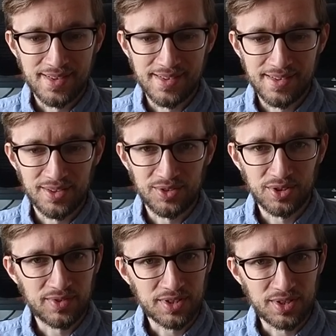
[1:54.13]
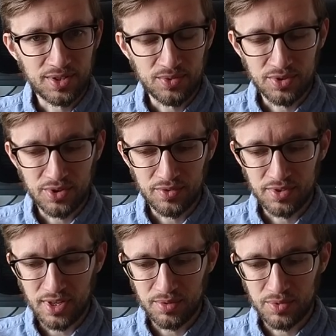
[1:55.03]
E, doświadczenie
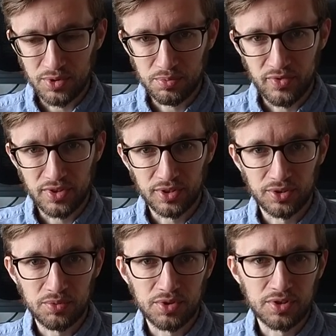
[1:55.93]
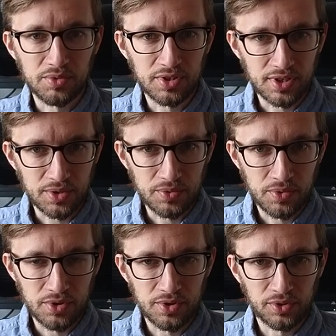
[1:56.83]
użytkownika było odpowiednio dobro, żeby chciał
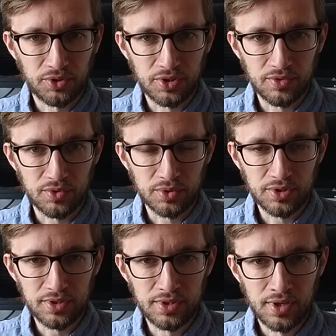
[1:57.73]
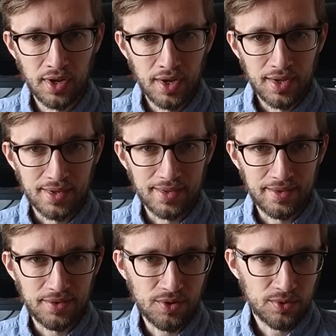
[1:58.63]
e, do niej wrócić
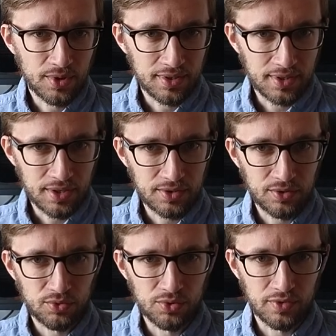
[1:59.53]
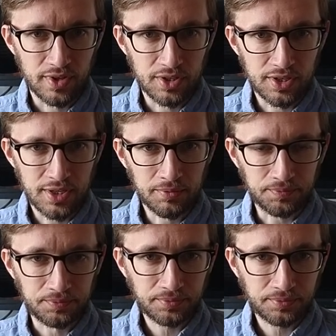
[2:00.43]
e, i konkurencja jest dużo większa.